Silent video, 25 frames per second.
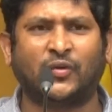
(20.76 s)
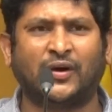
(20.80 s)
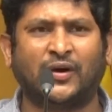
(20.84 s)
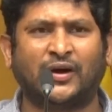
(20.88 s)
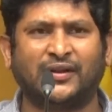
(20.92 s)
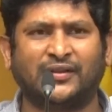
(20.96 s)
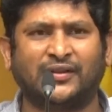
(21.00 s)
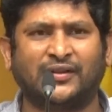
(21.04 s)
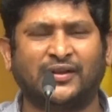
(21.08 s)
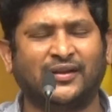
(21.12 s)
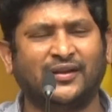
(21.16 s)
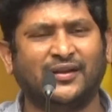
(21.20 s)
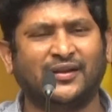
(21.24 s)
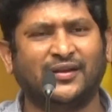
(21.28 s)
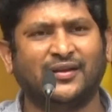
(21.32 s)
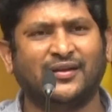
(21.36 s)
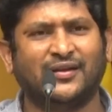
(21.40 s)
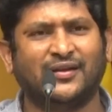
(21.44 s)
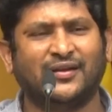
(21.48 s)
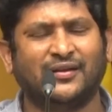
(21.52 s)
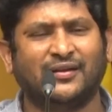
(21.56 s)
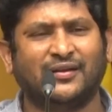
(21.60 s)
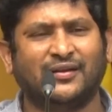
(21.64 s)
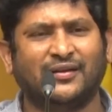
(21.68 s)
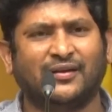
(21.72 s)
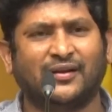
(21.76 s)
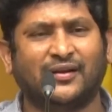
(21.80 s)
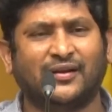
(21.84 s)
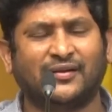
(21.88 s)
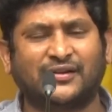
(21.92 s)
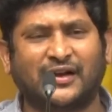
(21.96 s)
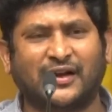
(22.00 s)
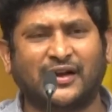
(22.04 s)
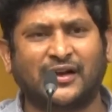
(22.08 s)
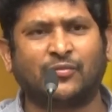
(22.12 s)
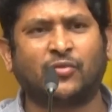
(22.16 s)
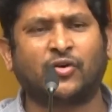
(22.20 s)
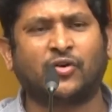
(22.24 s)
అటువంటిది
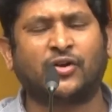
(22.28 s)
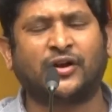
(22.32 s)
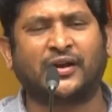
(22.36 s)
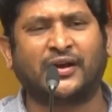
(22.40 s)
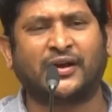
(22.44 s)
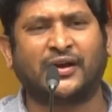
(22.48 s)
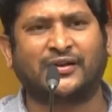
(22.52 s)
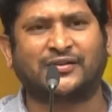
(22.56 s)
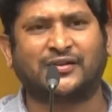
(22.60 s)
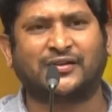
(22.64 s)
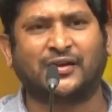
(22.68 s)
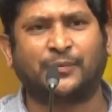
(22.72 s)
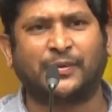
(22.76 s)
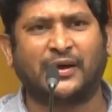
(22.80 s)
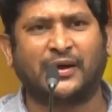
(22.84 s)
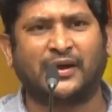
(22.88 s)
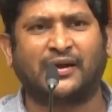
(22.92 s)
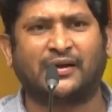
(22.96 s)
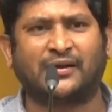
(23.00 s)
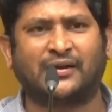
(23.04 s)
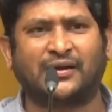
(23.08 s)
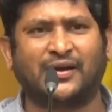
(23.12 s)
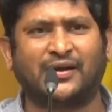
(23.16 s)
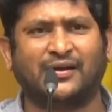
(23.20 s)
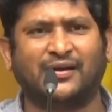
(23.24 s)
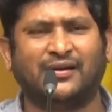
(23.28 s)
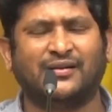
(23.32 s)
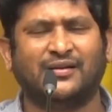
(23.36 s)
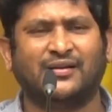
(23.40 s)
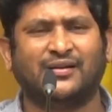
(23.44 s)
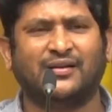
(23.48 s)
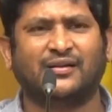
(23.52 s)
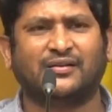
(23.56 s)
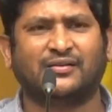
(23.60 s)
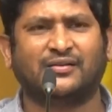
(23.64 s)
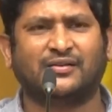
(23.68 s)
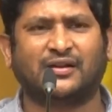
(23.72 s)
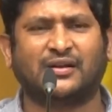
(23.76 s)
జగన్మోహన్ రెడ్డి గారు చెప్పారంట
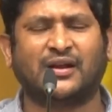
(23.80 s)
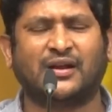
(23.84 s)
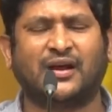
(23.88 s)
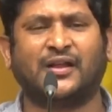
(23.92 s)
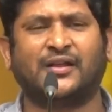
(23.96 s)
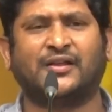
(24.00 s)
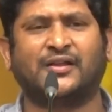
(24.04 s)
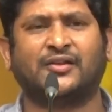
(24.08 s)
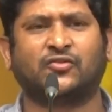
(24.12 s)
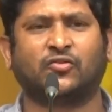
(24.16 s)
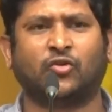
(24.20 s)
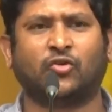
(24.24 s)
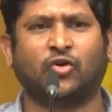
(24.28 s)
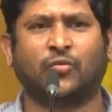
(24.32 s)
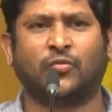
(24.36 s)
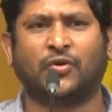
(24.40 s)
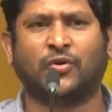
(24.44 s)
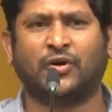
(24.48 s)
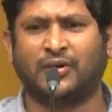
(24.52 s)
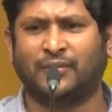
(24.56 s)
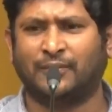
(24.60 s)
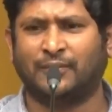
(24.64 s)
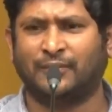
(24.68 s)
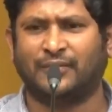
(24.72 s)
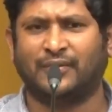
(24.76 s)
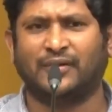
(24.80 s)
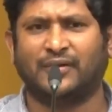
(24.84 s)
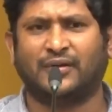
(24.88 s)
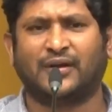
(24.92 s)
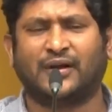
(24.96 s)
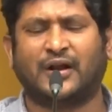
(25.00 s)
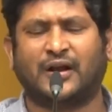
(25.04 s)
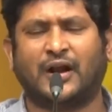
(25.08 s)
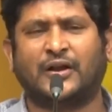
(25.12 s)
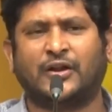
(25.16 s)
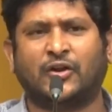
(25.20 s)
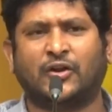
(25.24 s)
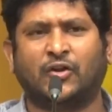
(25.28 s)
చిన్నాన్న ఈజ్ నో మోర్
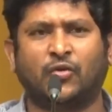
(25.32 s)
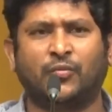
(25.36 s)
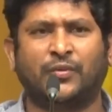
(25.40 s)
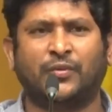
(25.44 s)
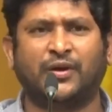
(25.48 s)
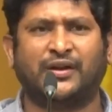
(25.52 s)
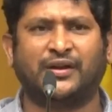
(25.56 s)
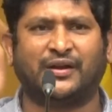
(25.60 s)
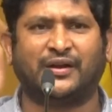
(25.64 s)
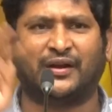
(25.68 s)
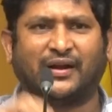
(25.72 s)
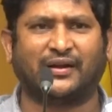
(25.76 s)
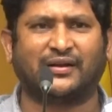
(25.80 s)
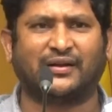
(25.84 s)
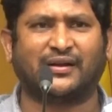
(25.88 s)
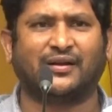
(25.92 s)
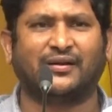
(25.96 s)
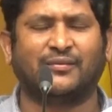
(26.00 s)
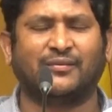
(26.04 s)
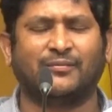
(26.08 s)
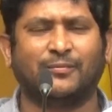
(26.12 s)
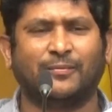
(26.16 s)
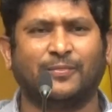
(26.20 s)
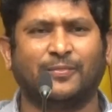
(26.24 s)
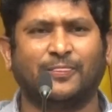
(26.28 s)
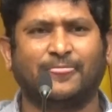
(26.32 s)
కంటిన్యూ మీటింగ్ అంట